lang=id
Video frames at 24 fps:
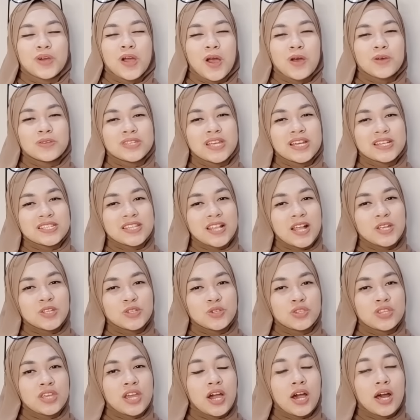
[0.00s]
terus yang
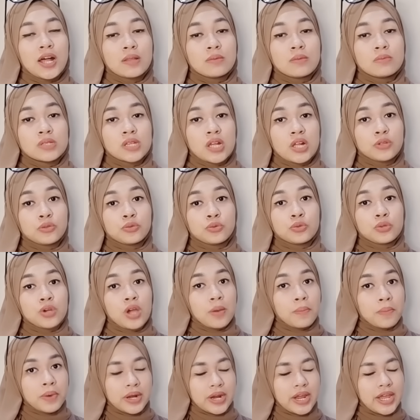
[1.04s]
selanjutnya kalian bisa lihat dulu
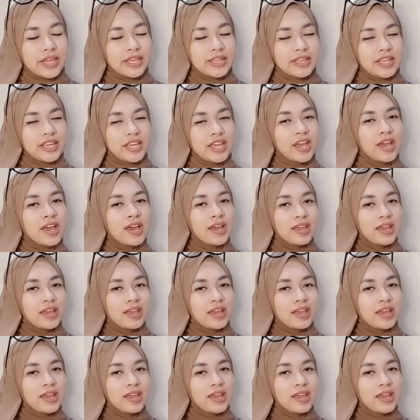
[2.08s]
gambarnya ini